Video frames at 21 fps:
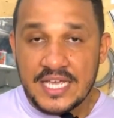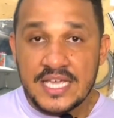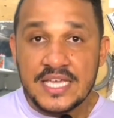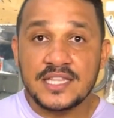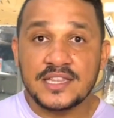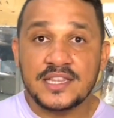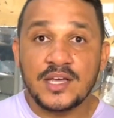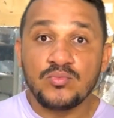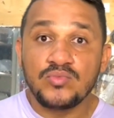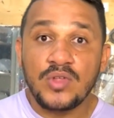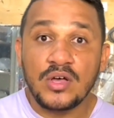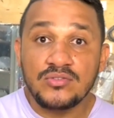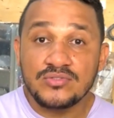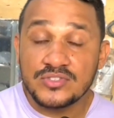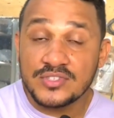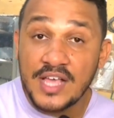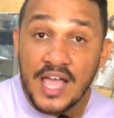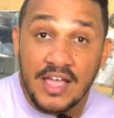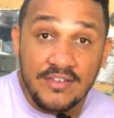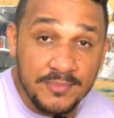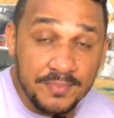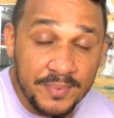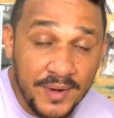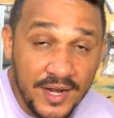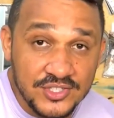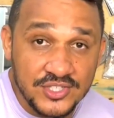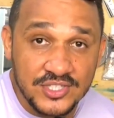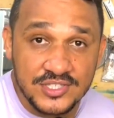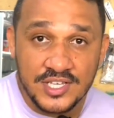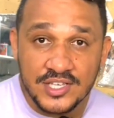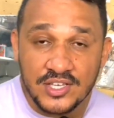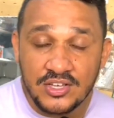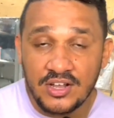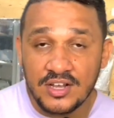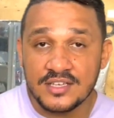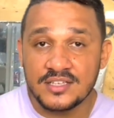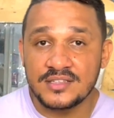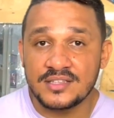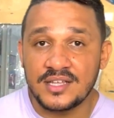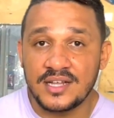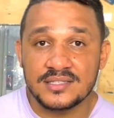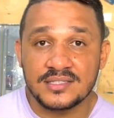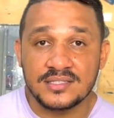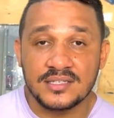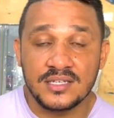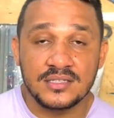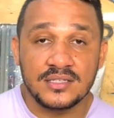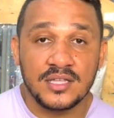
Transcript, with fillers: Então não serve para a gente aqui, olha que interessante.